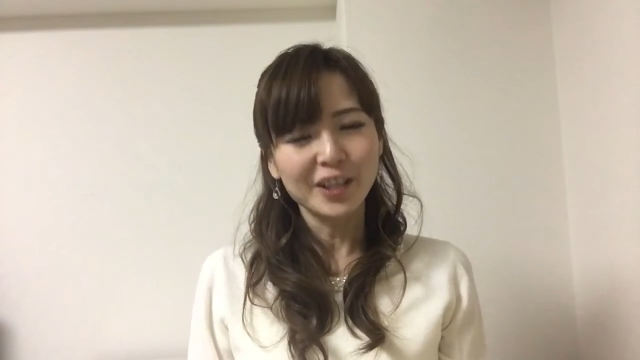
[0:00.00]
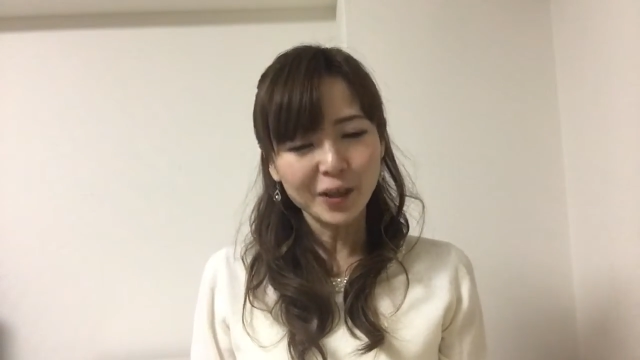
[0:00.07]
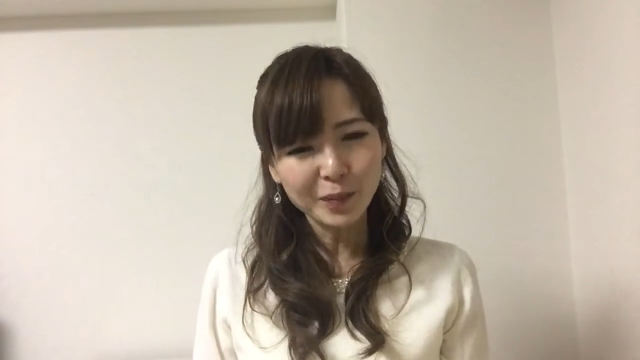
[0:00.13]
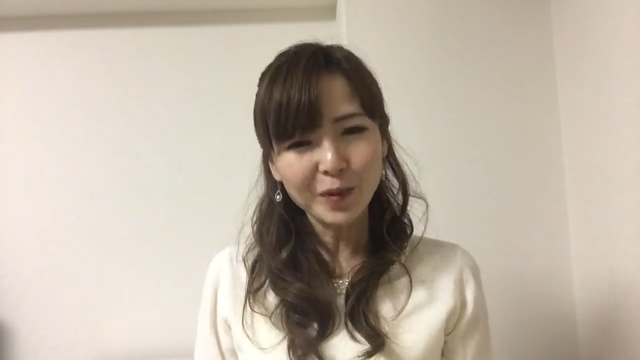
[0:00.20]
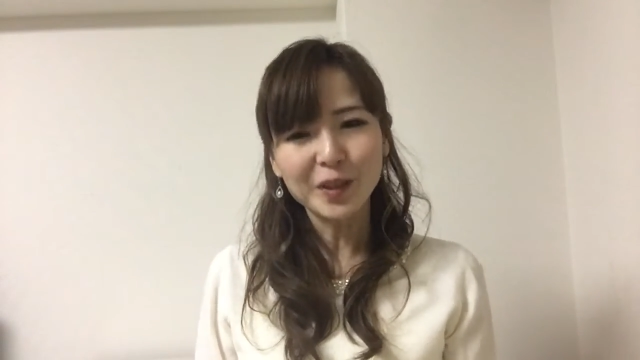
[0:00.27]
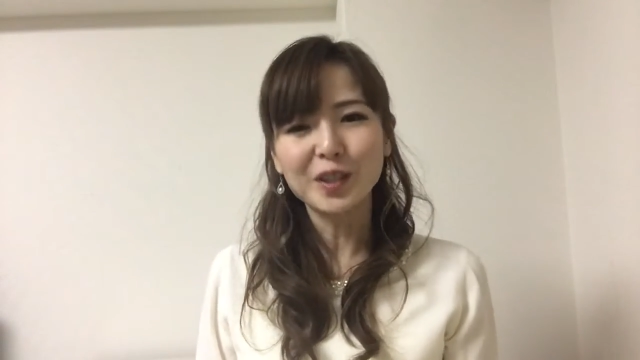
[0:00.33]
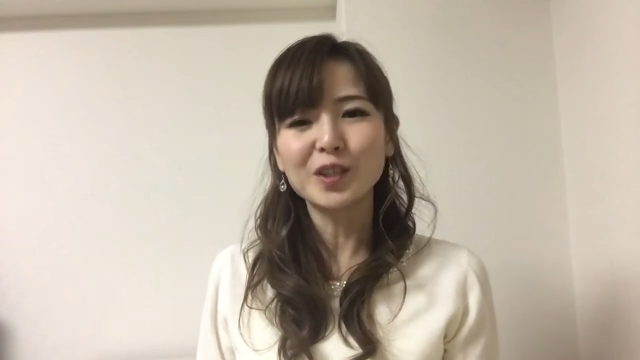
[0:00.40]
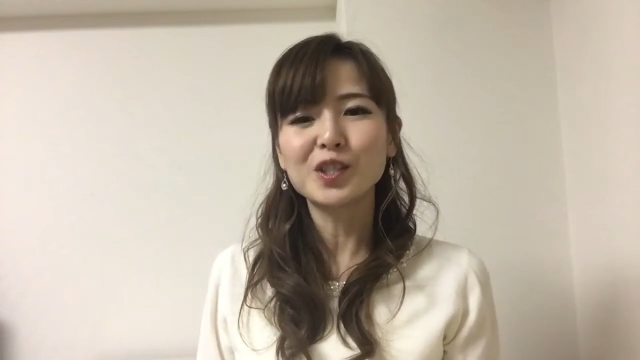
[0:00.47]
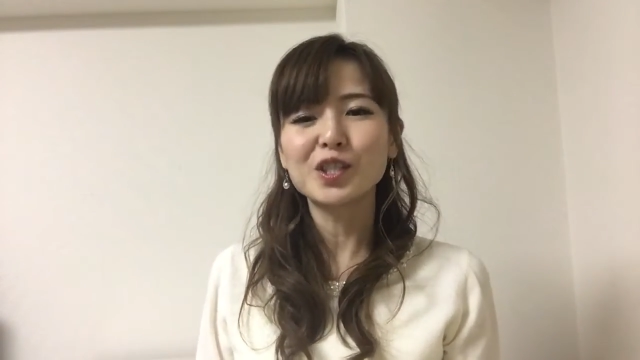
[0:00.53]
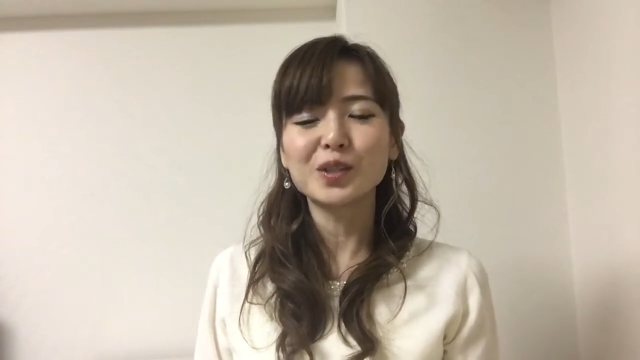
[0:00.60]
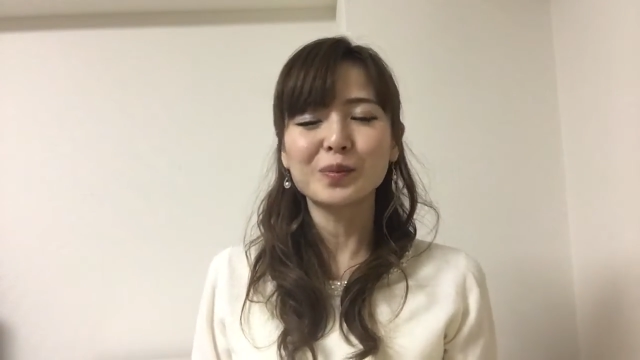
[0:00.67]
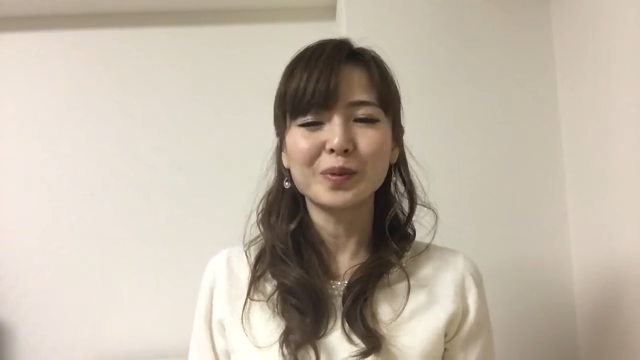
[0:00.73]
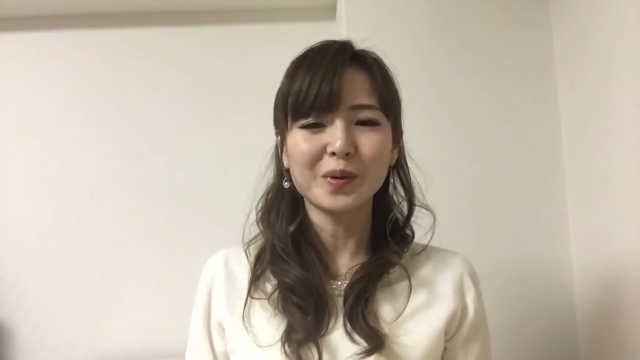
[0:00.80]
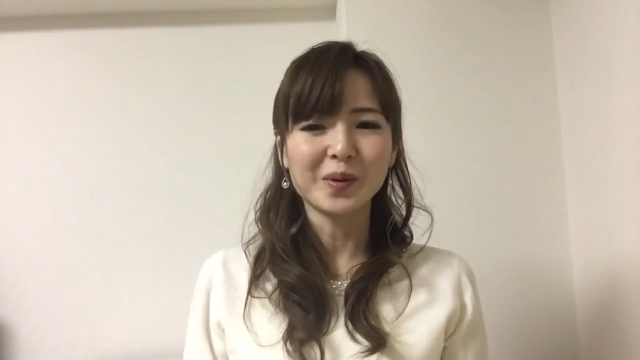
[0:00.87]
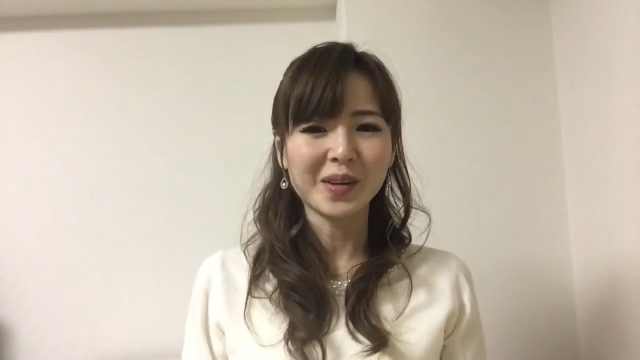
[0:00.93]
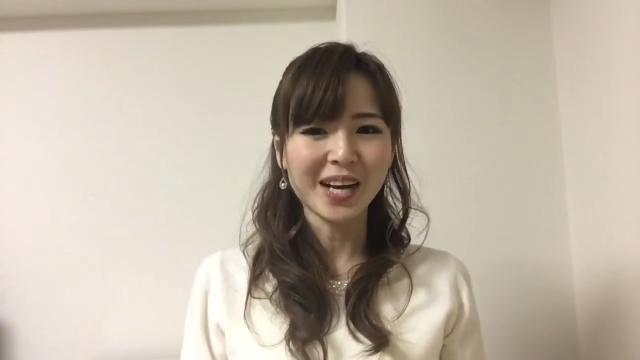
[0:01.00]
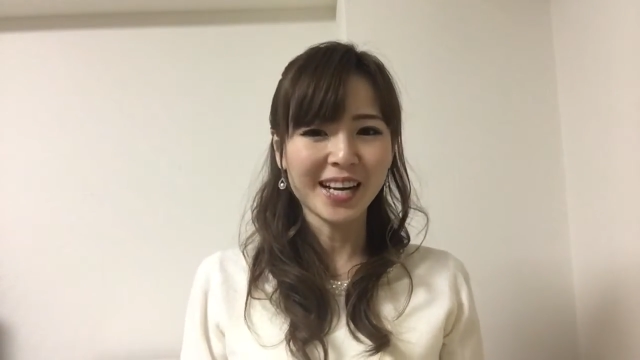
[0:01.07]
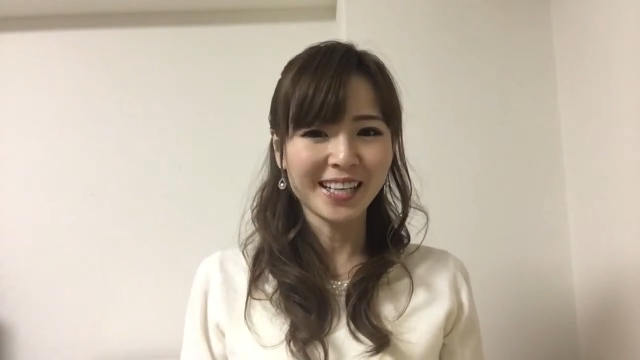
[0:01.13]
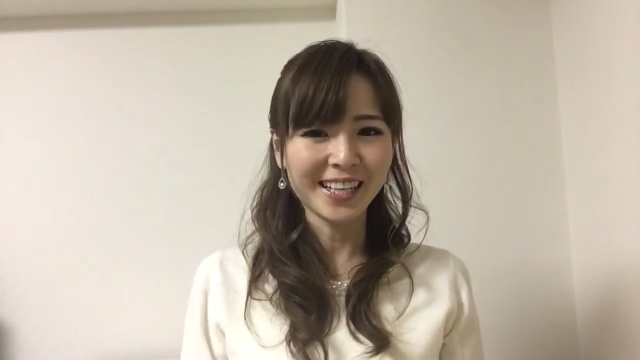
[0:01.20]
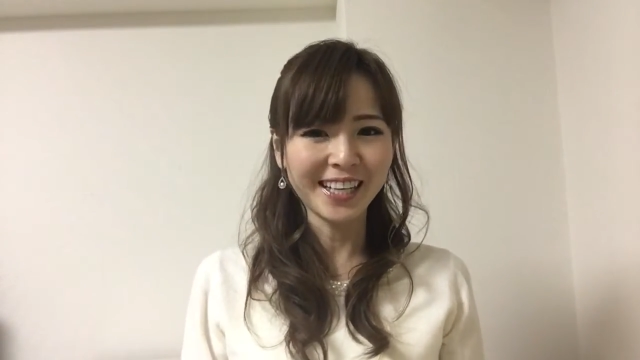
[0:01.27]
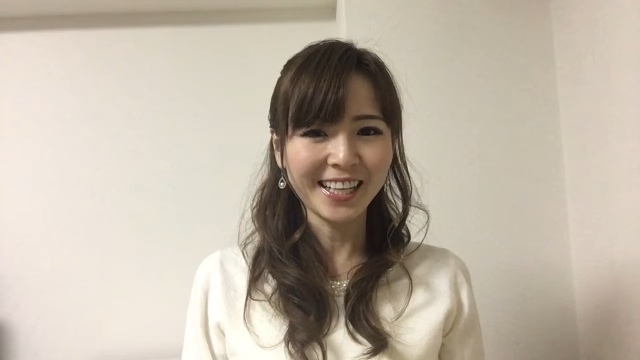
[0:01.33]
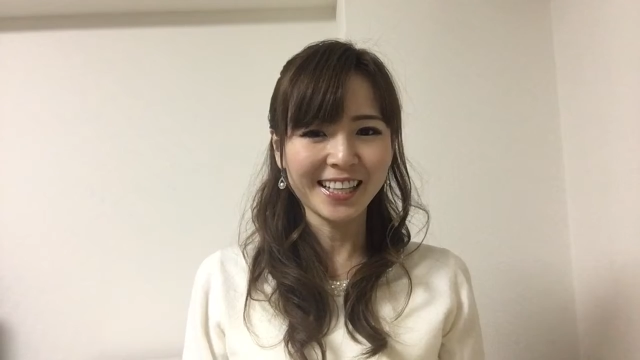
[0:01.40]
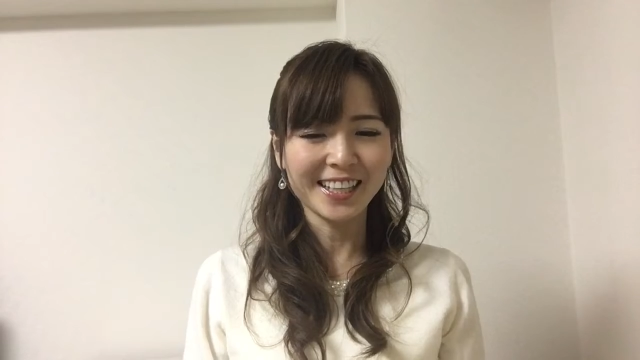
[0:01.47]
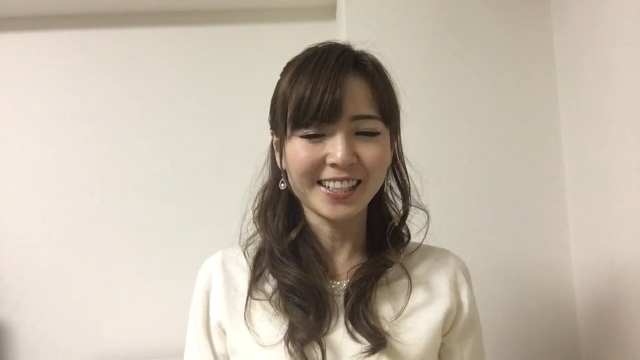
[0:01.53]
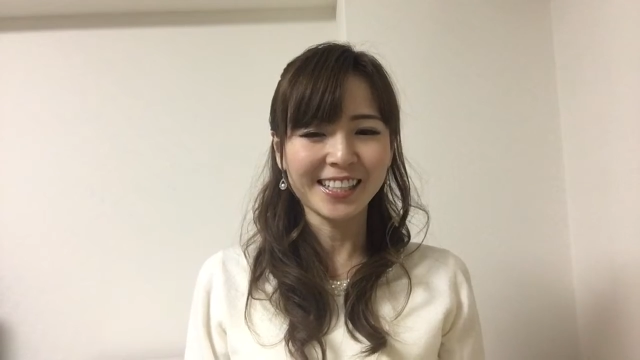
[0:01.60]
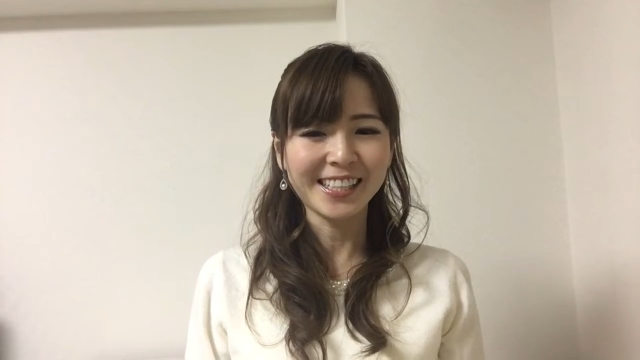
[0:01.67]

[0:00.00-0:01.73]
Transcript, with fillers: 今日も YouTube をご覧になってく